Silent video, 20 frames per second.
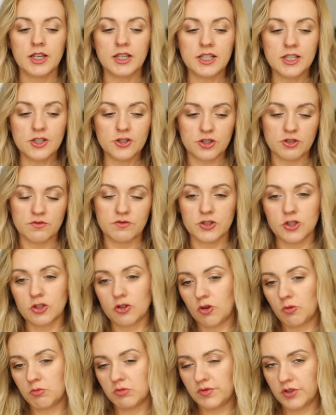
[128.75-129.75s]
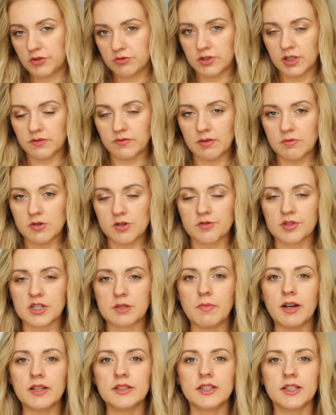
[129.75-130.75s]
I jeszcze, skoro mówię tutaj Wam o
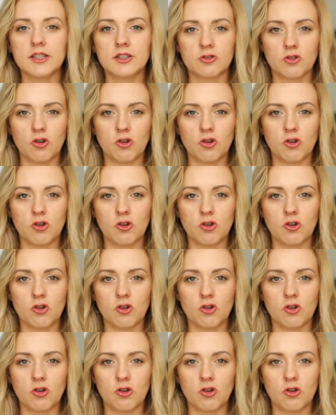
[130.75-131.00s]
Rosmanie,